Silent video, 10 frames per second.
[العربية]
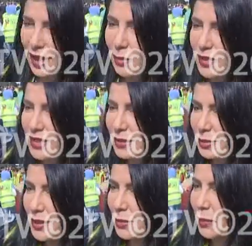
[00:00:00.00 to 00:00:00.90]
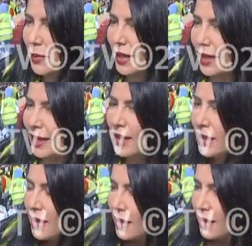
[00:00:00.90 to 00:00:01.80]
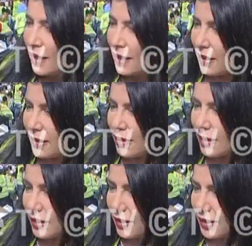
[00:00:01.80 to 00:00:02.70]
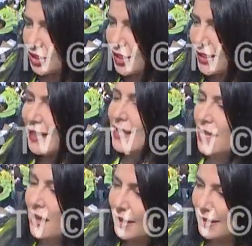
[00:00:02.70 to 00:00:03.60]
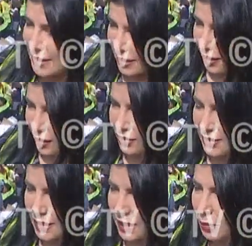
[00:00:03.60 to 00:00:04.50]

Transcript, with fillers: تحمست بسبب ال... الشيء اللي صار كثير حلو السنه